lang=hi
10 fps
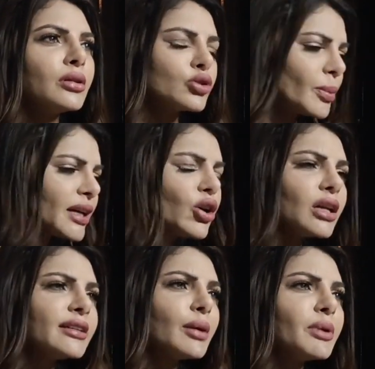तो मैंने
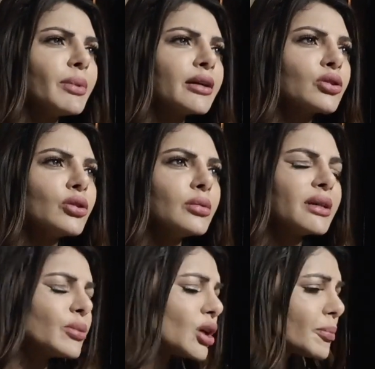कॉल किया अपनी बहन को
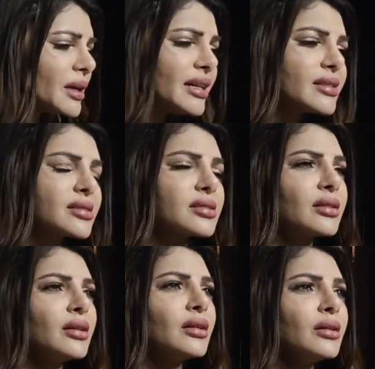मैंने बोला प्लीज
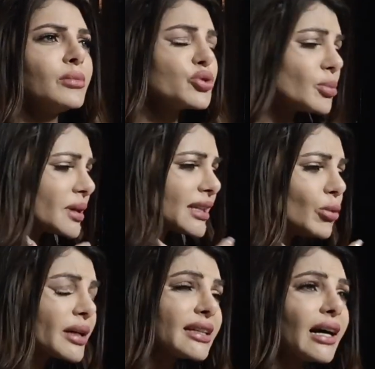मुझे बताओ
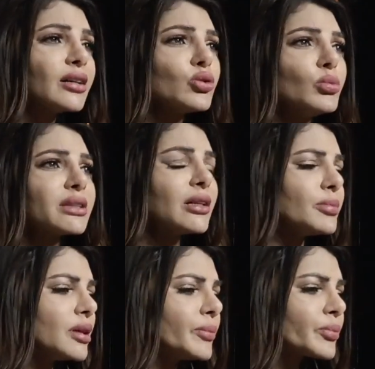मैं क्या करूं मतलब